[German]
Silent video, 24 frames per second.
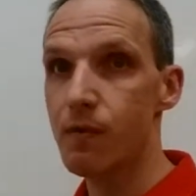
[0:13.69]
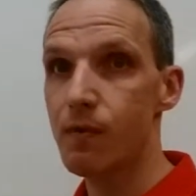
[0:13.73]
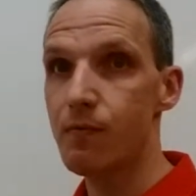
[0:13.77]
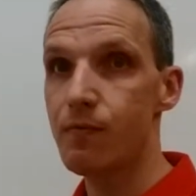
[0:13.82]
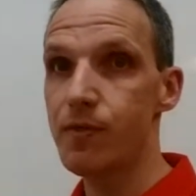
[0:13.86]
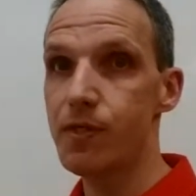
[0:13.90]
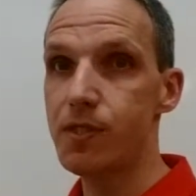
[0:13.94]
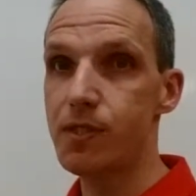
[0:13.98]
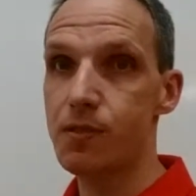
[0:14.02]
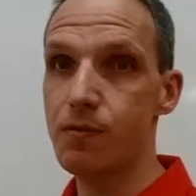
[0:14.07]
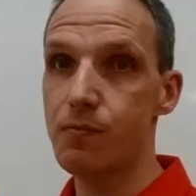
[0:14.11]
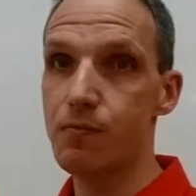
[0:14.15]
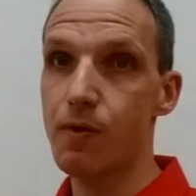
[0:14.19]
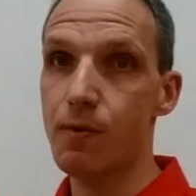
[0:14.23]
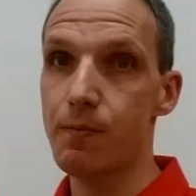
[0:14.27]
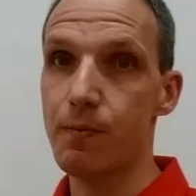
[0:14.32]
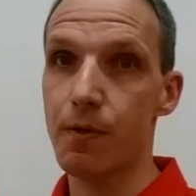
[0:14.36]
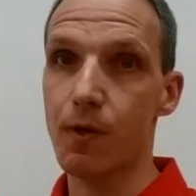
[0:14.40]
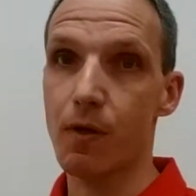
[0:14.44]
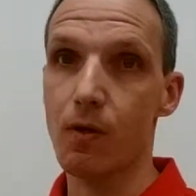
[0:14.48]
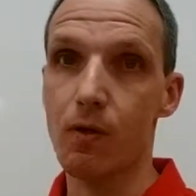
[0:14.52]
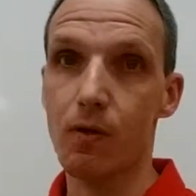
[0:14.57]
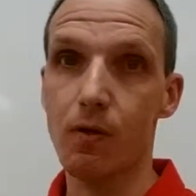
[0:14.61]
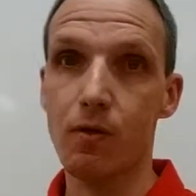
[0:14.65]
Wir wissen, wir
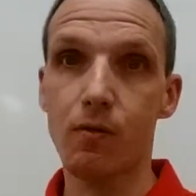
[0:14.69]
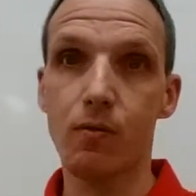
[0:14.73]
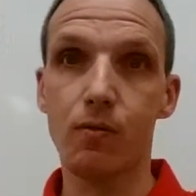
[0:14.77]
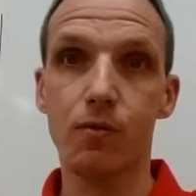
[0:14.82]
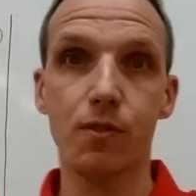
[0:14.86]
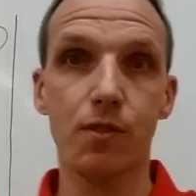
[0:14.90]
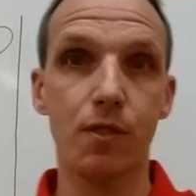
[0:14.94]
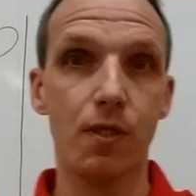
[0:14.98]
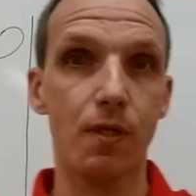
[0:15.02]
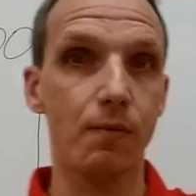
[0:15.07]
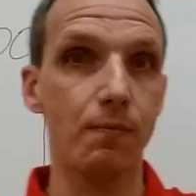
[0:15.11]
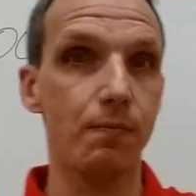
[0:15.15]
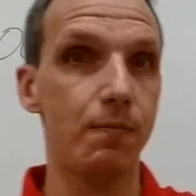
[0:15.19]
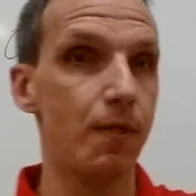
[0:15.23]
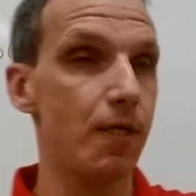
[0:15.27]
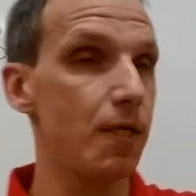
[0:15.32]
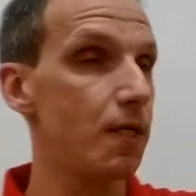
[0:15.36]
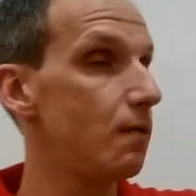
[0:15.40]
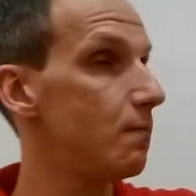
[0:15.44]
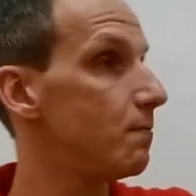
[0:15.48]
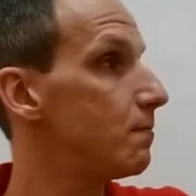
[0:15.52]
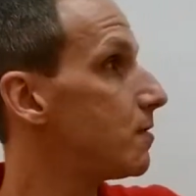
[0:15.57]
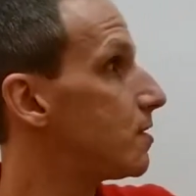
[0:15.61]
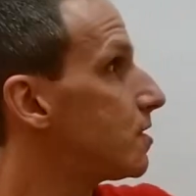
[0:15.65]
brauchen unsere
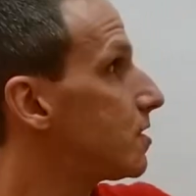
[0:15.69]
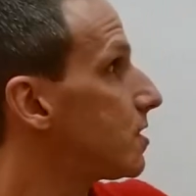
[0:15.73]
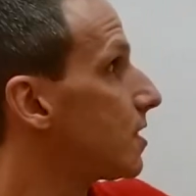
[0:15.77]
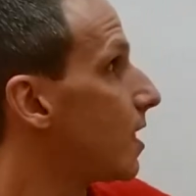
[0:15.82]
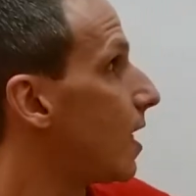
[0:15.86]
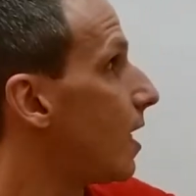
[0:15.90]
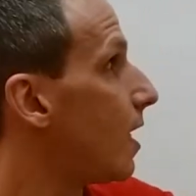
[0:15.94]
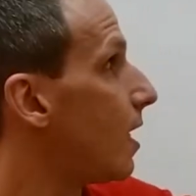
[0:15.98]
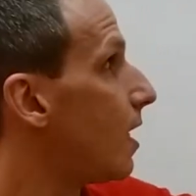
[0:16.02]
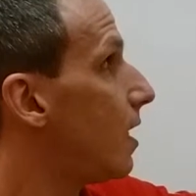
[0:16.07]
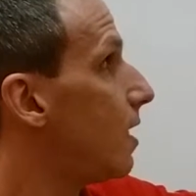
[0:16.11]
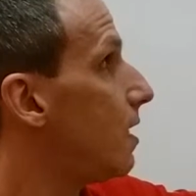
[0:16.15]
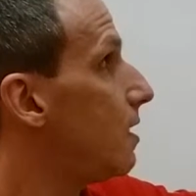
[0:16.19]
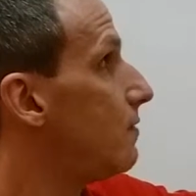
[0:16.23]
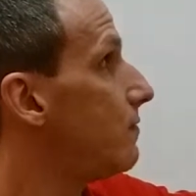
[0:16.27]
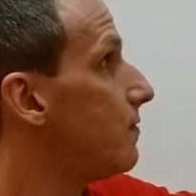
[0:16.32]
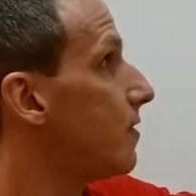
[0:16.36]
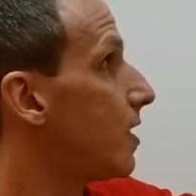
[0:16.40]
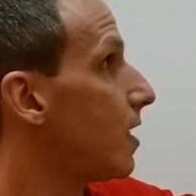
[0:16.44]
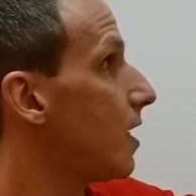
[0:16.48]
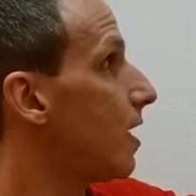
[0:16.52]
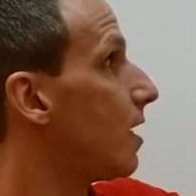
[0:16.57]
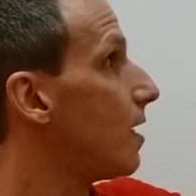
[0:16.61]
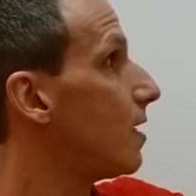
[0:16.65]
Primzahlen,
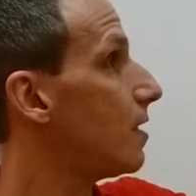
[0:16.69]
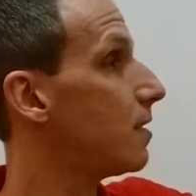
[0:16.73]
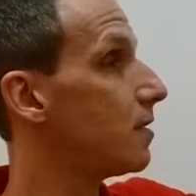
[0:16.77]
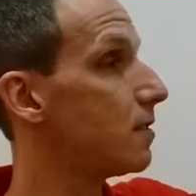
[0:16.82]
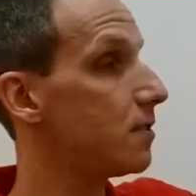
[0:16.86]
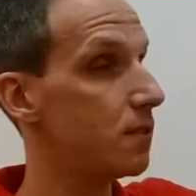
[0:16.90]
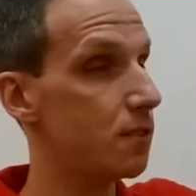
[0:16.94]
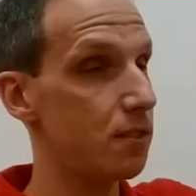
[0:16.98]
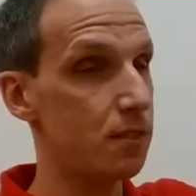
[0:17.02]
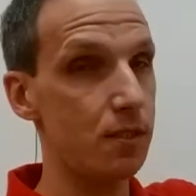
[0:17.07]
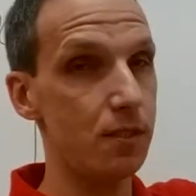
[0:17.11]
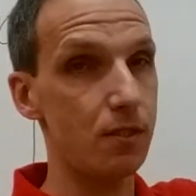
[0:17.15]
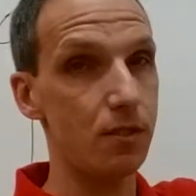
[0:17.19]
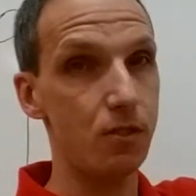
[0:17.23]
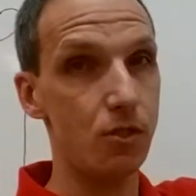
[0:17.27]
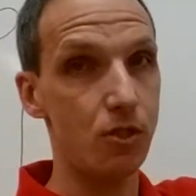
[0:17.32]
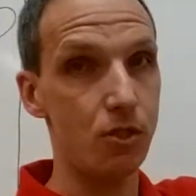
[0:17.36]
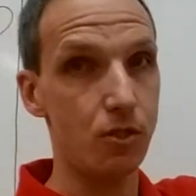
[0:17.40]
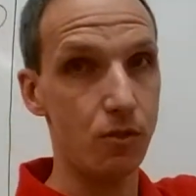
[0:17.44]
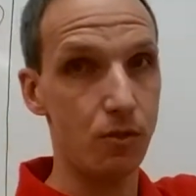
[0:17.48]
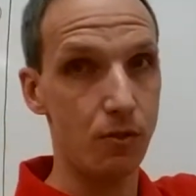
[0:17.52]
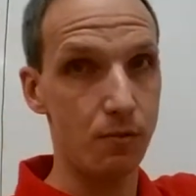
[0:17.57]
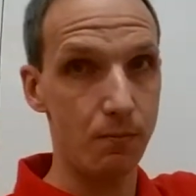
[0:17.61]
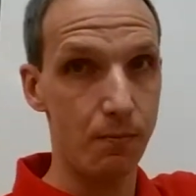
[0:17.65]
wir kennen sie
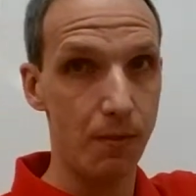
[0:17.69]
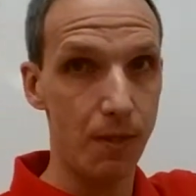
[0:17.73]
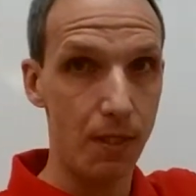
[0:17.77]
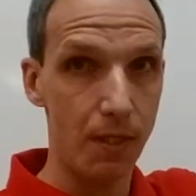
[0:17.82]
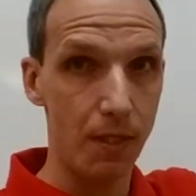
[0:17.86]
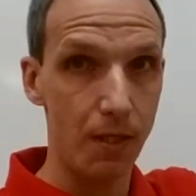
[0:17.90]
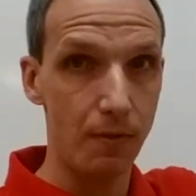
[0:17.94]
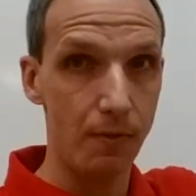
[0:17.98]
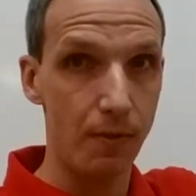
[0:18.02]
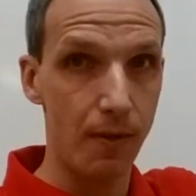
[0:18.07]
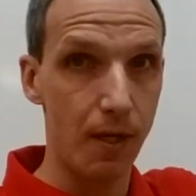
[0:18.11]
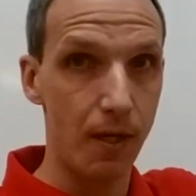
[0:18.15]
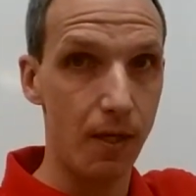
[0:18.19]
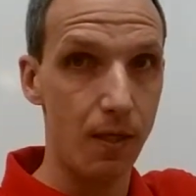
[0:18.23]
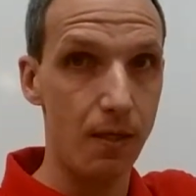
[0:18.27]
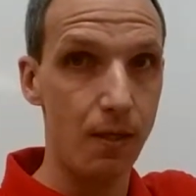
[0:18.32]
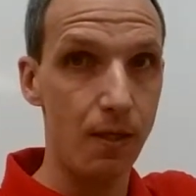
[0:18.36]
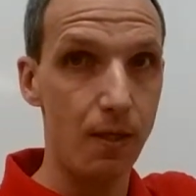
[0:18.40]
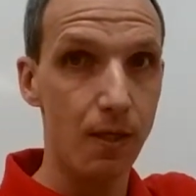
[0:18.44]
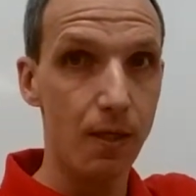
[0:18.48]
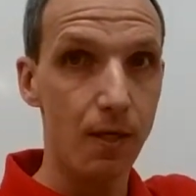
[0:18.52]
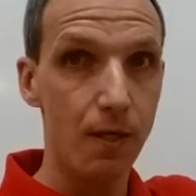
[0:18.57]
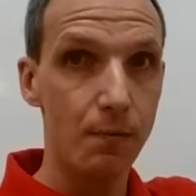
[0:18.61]
schon mittlerweile.